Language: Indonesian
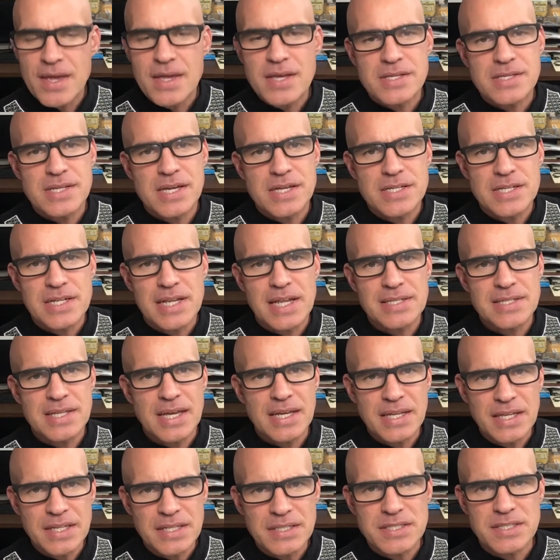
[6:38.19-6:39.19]
Saya
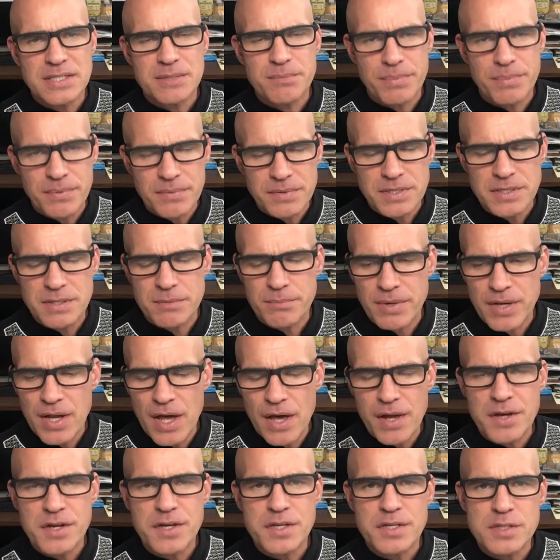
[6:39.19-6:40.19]
jelaskan ya
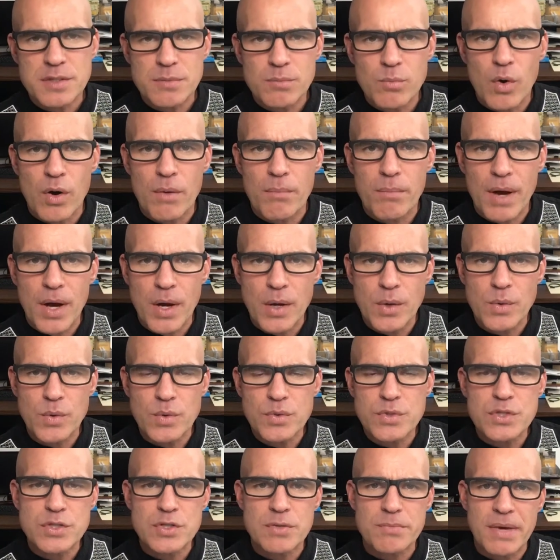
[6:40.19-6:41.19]
sebenarnya semua
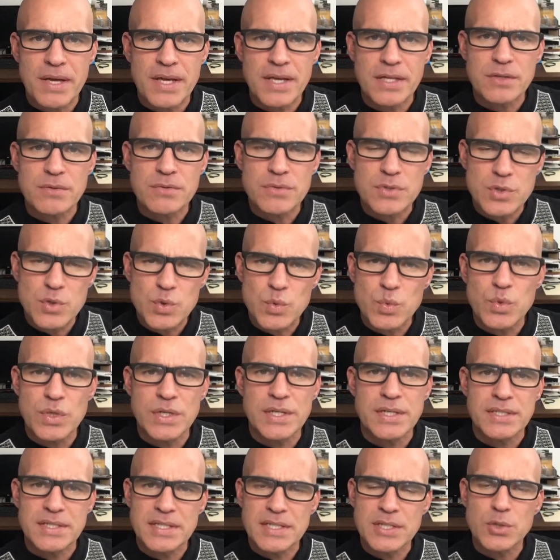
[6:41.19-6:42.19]
bagus, cuma itu
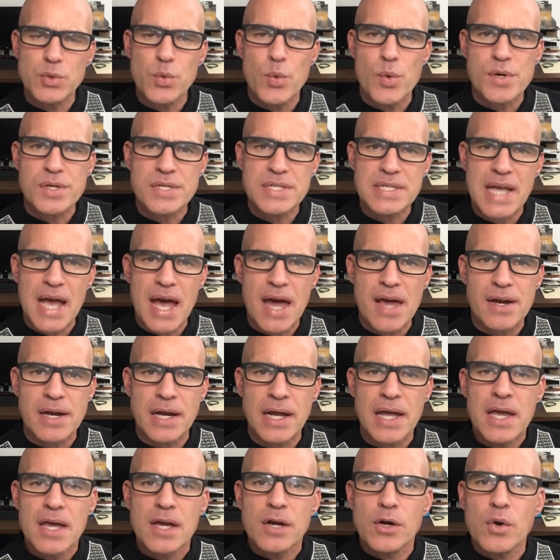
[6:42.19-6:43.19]
sulit tidur sekarang.
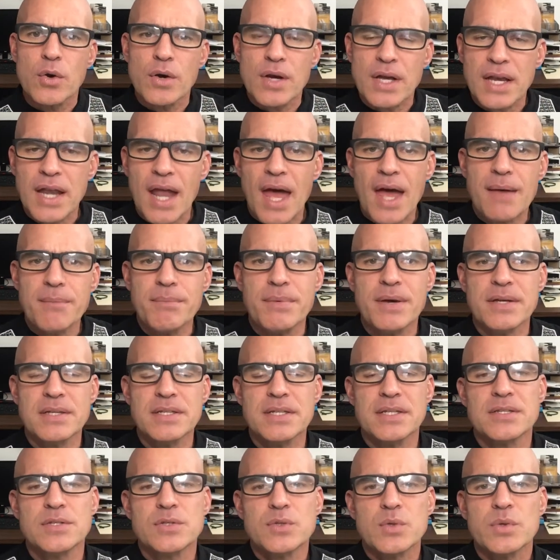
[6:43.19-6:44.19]
Kok kenapa
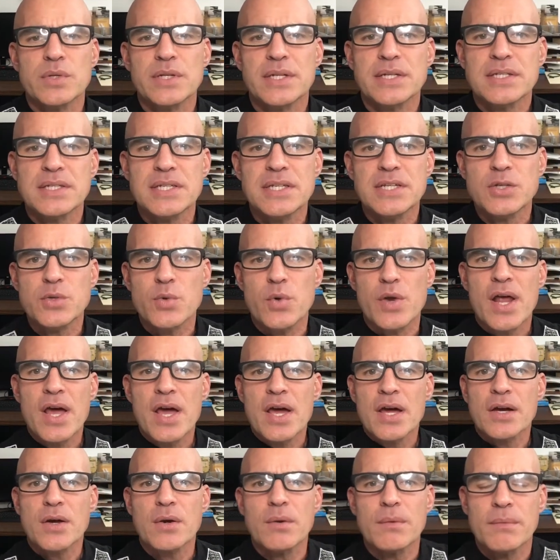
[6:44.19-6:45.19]
sulit tidur?
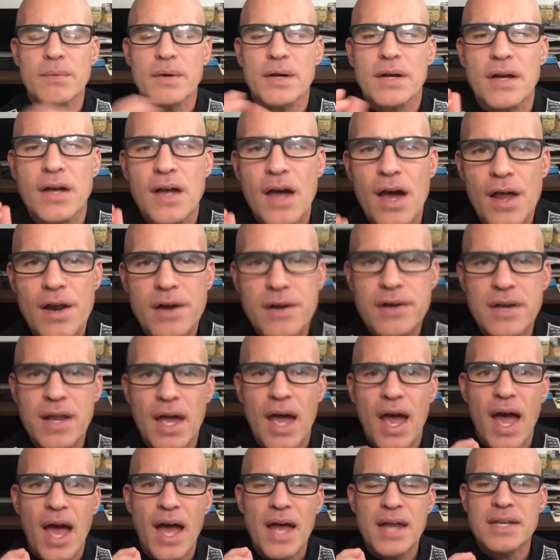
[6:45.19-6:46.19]
Kok
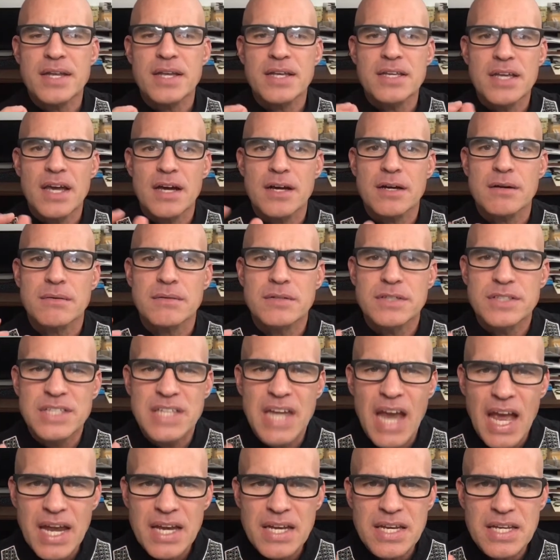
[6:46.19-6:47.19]
karena ada yang
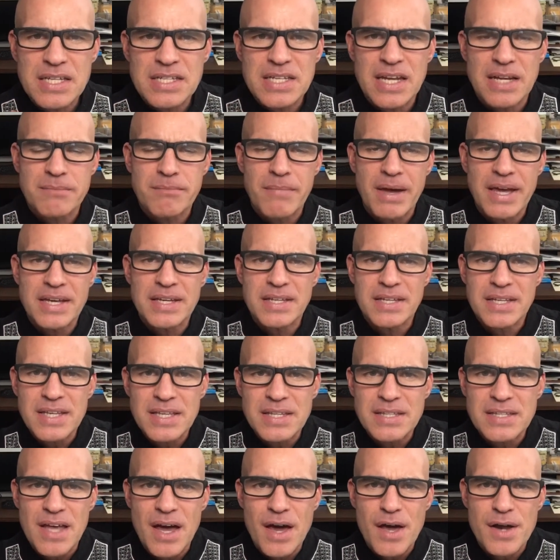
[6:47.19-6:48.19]
nyanyi dan main
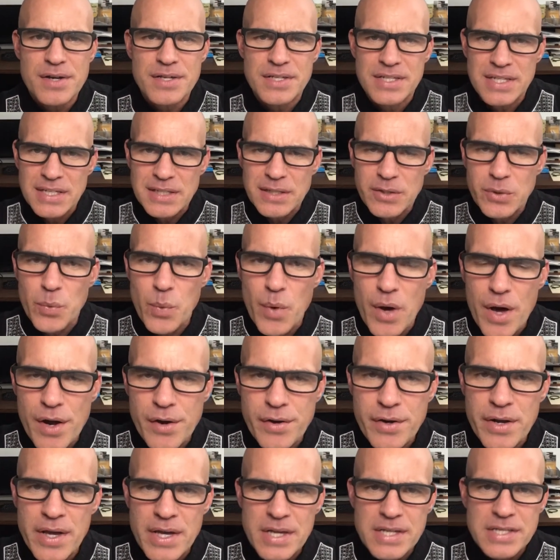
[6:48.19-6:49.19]
gitar di
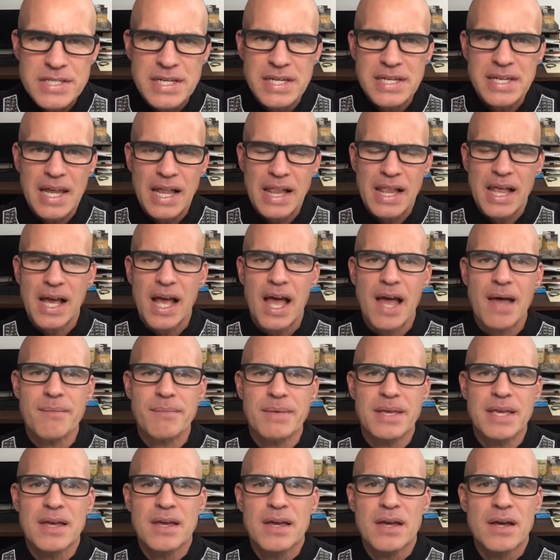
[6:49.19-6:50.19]
luar jendela
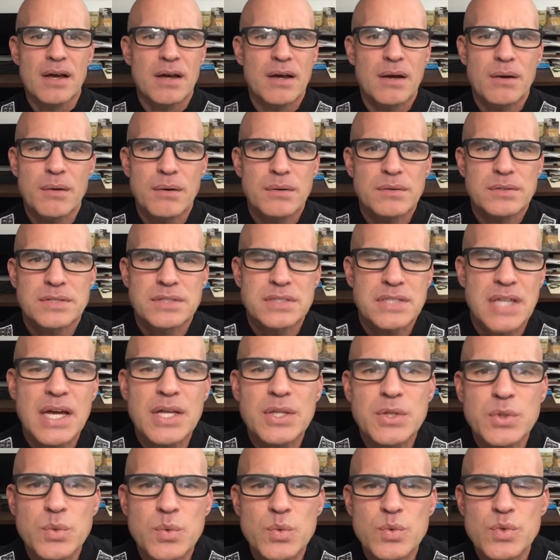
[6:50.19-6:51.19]
kami eh,
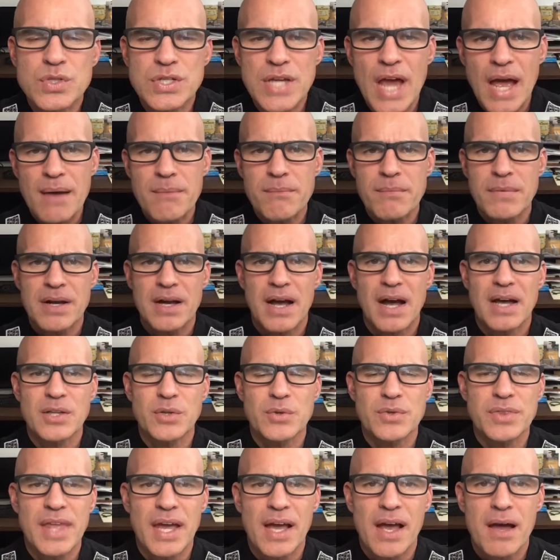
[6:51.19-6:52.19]
satu jam
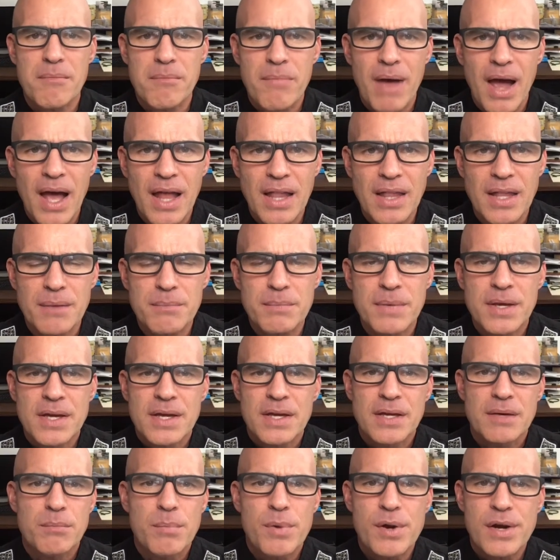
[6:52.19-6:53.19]
kalau tengah malam
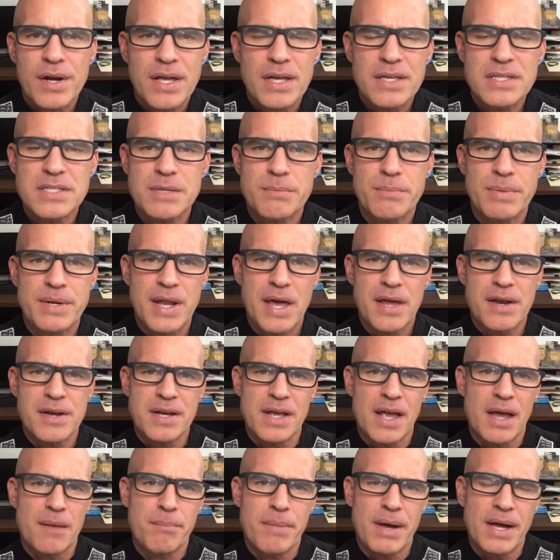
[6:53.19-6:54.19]
mereka
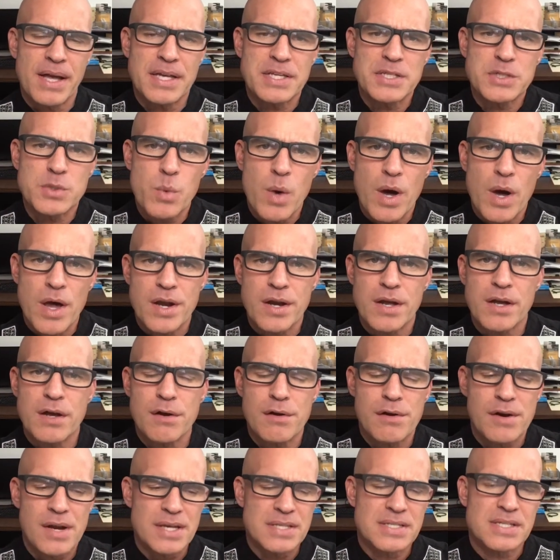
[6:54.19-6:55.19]
sebenarnya nggak pakai suara
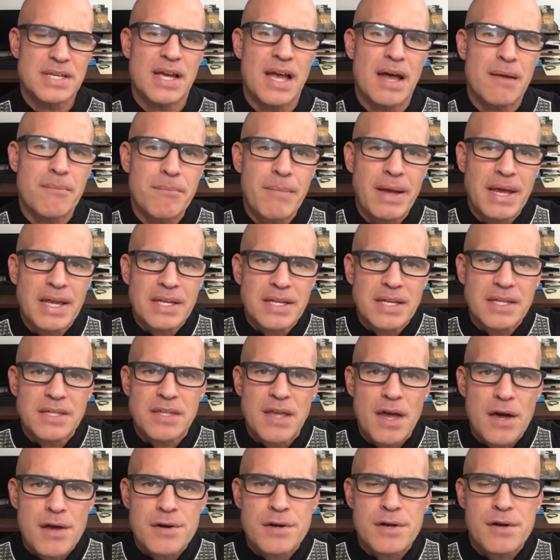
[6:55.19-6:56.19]
keras nggak main
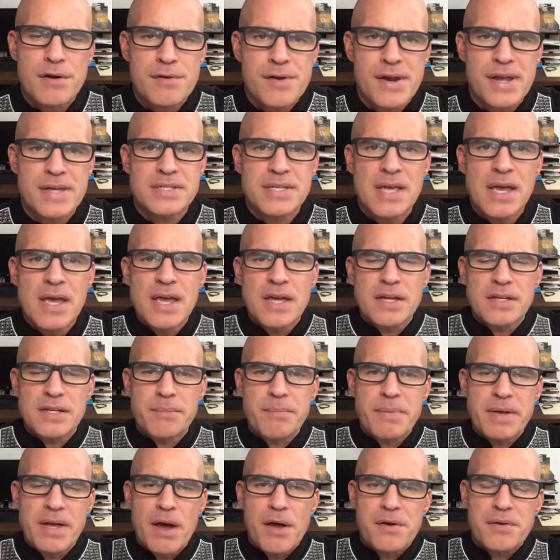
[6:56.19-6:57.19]
gitar keras
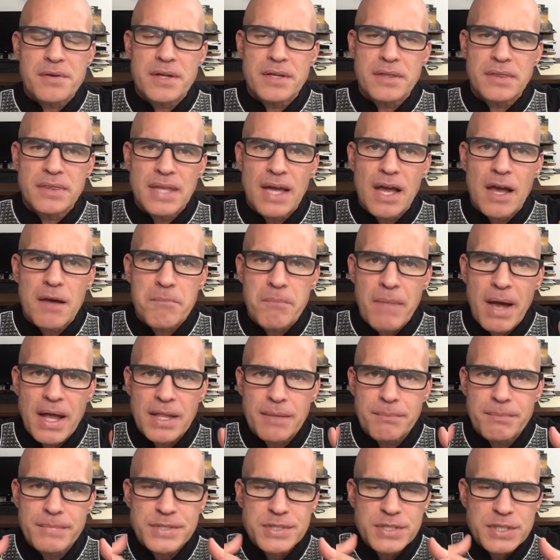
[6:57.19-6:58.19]
tapi karena tengah
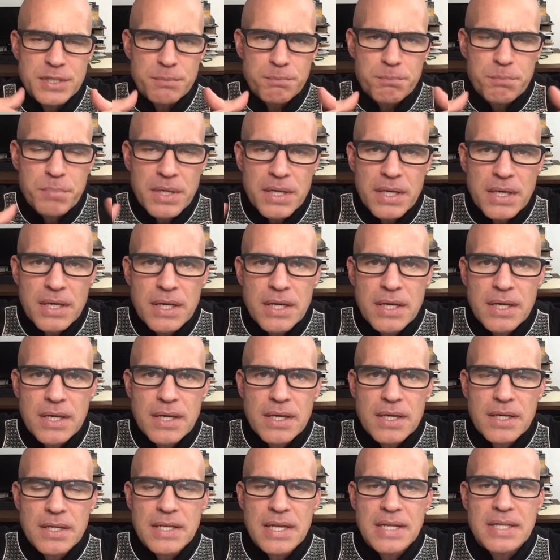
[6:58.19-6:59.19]
malam
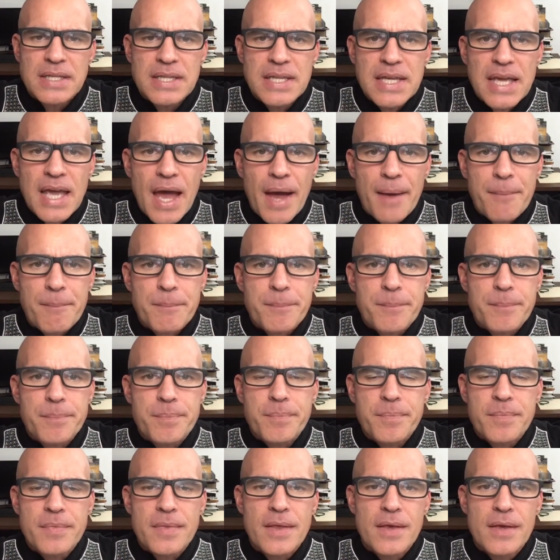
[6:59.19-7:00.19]
sepi dan diam
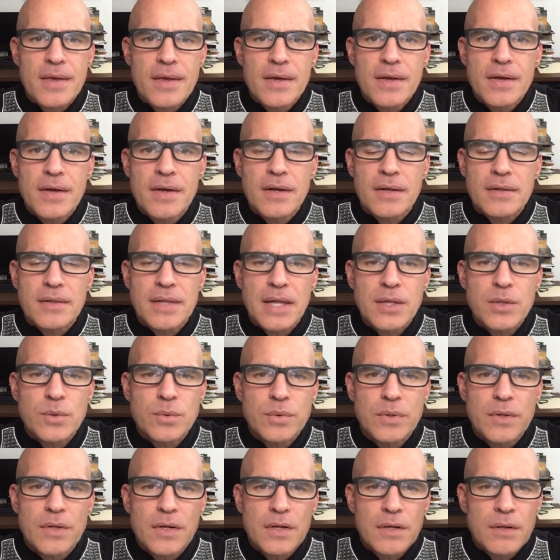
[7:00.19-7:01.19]
lalu
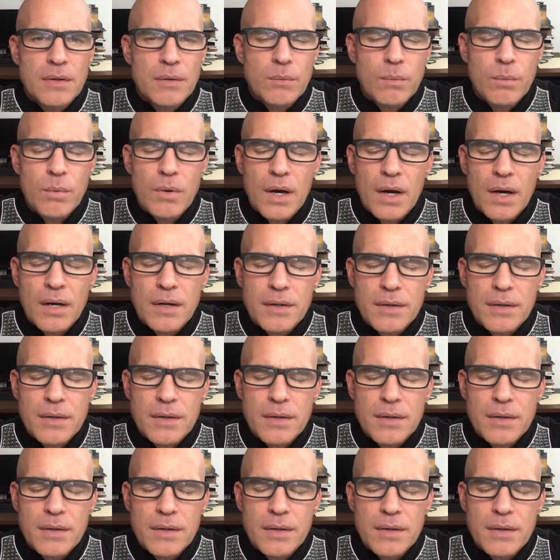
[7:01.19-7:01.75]
wah